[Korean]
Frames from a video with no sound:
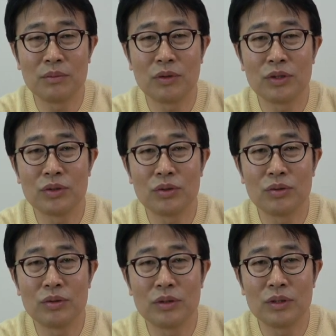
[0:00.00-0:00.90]
미국 같은
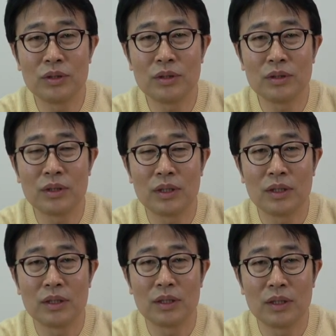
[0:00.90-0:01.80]
경우는
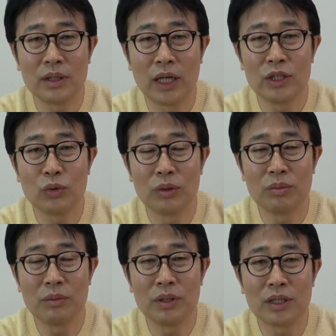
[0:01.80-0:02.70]
에이치 원
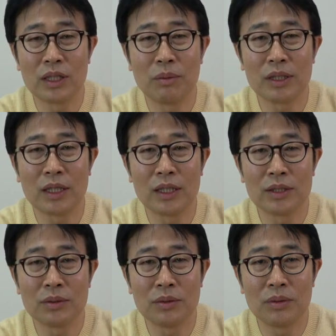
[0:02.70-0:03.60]
비 비자를
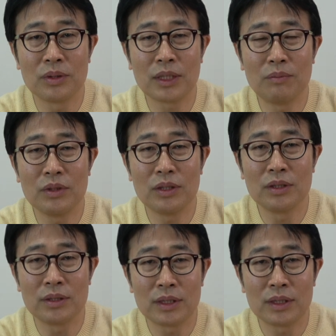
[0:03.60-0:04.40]
받아가지고 삼 년,